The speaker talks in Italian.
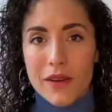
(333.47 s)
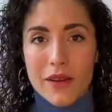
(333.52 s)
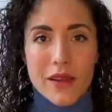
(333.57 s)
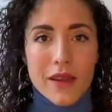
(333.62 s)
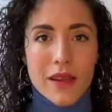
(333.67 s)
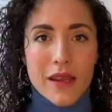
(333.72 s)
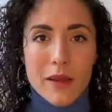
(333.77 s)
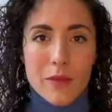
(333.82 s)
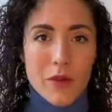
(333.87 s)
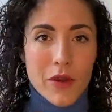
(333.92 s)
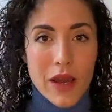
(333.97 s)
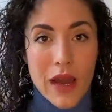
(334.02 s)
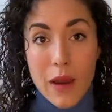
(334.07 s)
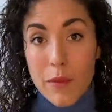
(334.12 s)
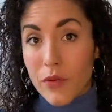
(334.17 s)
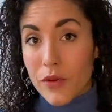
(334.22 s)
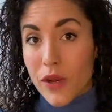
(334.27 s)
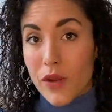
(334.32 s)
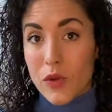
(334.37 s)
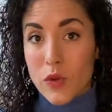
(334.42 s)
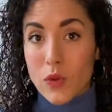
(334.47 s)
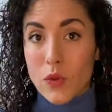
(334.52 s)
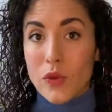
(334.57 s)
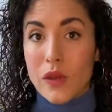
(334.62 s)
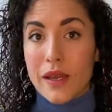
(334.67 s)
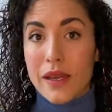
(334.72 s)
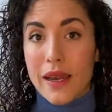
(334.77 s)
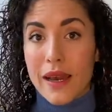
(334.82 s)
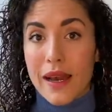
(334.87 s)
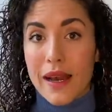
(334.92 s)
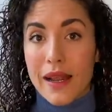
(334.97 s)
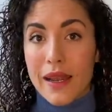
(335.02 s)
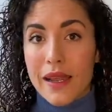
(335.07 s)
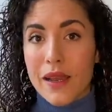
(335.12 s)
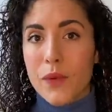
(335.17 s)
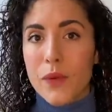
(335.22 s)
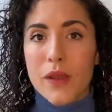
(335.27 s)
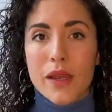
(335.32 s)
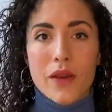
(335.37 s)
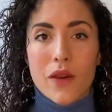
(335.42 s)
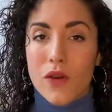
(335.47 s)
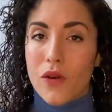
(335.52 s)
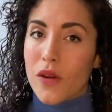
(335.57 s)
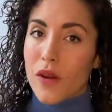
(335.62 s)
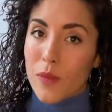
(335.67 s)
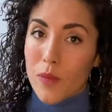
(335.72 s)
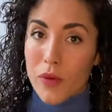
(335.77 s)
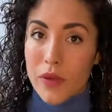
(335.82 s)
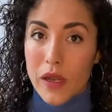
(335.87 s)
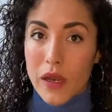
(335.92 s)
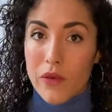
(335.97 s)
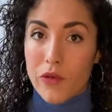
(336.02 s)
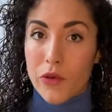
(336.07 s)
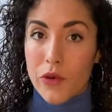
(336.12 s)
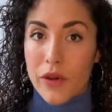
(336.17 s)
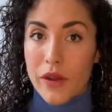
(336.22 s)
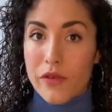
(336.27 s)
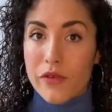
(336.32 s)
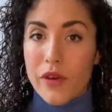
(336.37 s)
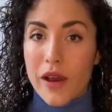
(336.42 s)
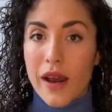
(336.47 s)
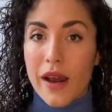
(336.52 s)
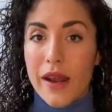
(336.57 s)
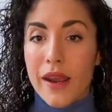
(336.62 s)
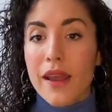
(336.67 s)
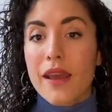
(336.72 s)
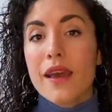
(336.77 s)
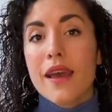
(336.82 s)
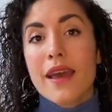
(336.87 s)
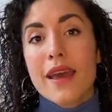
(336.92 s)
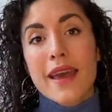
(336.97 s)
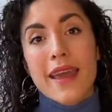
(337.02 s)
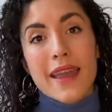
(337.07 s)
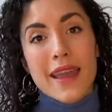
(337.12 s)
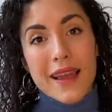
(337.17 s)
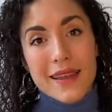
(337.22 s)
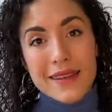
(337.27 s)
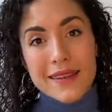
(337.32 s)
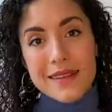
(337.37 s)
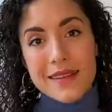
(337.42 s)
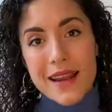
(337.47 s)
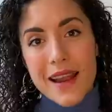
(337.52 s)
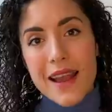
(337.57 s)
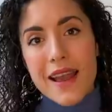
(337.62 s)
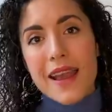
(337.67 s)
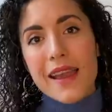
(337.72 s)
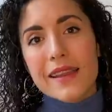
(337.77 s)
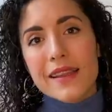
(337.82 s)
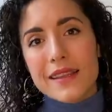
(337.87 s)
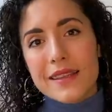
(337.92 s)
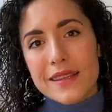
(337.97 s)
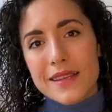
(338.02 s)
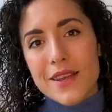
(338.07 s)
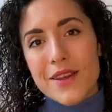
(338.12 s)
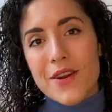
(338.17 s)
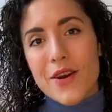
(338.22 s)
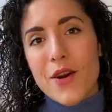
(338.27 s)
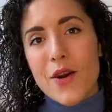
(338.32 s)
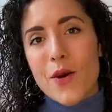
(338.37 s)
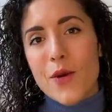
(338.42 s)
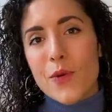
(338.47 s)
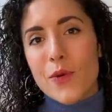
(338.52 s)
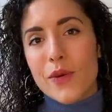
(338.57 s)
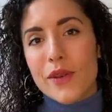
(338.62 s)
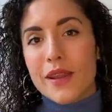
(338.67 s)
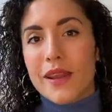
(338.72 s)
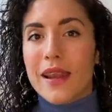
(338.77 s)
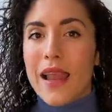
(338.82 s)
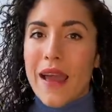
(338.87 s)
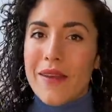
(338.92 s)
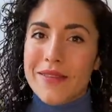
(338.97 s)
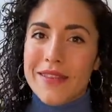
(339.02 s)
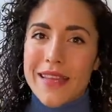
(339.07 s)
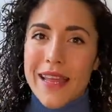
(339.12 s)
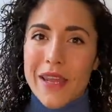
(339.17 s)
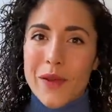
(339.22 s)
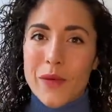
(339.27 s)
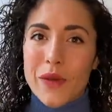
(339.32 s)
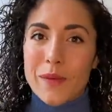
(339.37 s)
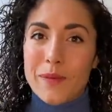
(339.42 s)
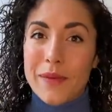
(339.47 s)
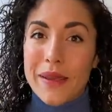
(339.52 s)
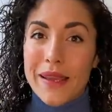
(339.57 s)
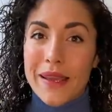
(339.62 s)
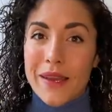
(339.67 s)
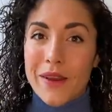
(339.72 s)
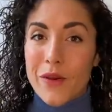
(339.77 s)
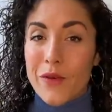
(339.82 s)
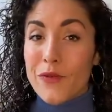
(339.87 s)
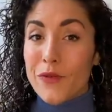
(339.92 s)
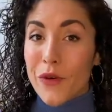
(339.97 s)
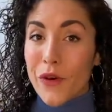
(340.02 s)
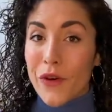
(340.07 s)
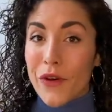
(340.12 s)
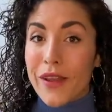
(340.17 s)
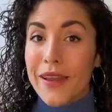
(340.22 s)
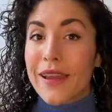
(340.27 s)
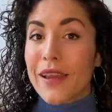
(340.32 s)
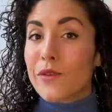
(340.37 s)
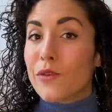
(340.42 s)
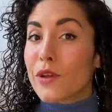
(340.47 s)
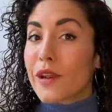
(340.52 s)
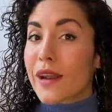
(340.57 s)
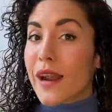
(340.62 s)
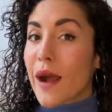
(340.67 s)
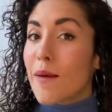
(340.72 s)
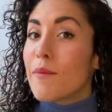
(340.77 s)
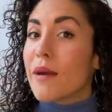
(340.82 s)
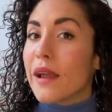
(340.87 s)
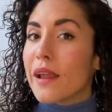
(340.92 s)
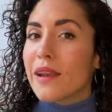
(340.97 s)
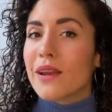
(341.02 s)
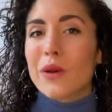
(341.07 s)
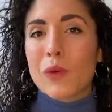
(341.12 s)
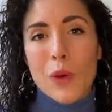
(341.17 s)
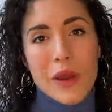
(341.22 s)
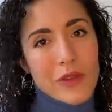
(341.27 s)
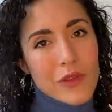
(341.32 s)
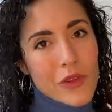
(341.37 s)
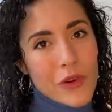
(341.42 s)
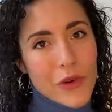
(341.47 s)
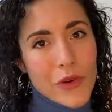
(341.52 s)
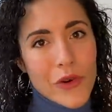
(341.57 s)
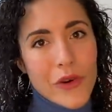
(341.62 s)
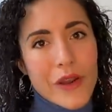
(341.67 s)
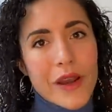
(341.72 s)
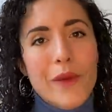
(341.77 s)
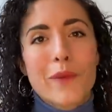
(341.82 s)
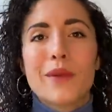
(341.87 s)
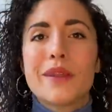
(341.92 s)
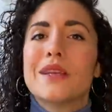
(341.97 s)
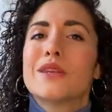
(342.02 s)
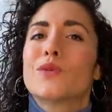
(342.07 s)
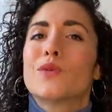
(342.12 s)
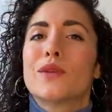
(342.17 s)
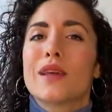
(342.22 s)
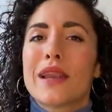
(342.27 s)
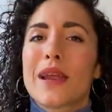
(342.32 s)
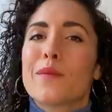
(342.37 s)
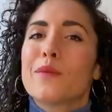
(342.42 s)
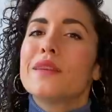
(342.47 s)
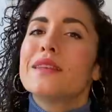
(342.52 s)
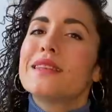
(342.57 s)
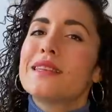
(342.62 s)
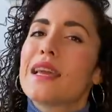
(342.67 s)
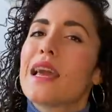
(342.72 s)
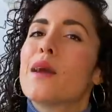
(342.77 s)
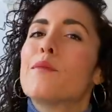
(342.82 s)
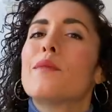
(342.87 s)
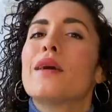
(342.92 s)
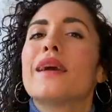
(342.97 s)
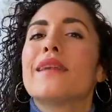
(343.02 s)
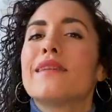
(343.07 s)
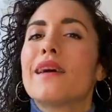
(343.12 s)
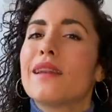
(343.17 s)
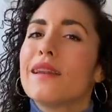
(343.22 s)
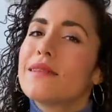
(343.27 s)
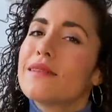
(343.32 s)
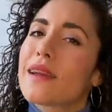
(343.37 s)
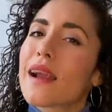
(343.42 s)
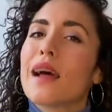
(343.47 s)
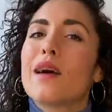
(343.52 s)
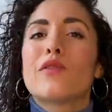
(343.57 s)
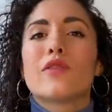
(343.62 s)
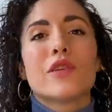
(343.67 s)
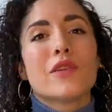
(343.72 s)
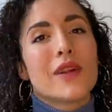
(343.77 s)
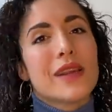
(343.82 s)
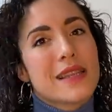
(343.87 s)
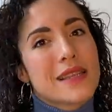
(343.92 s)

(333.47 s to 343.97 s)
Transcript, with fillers: il mio capo dello studio legale quindi ho ancora un po' di lavoro da fare e alle 3 inizierò un live study with me con voi che durerà ben 4 ore, quindi studieremo insieme dalle 3 fino alle